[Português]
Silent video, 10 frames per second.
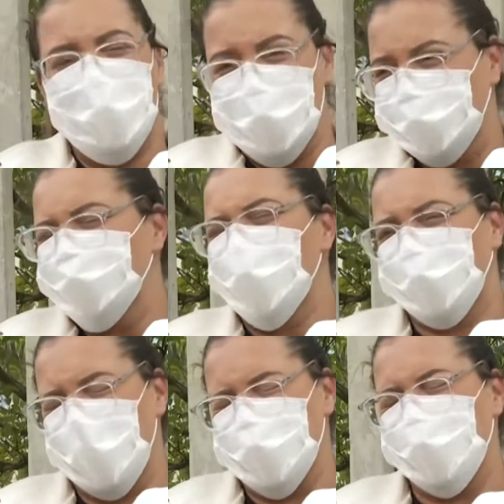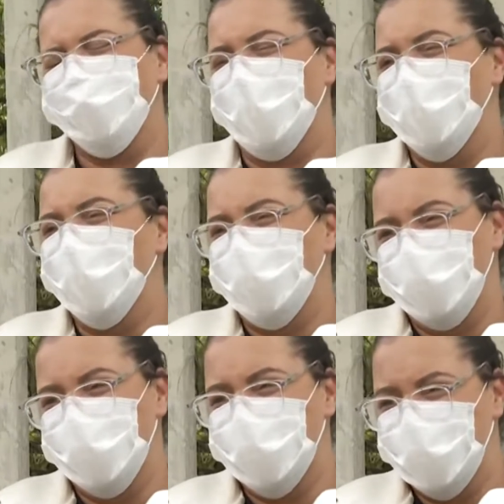não seja usada nessas
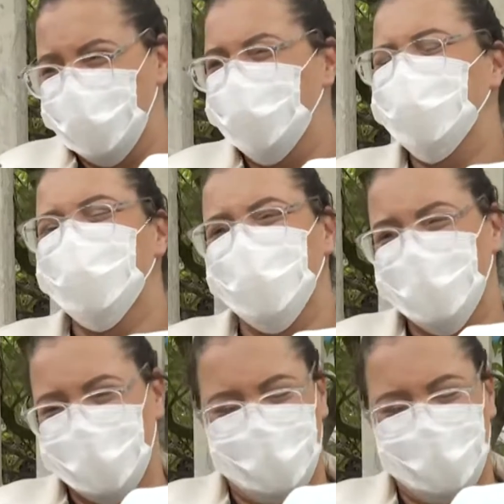pessoas. As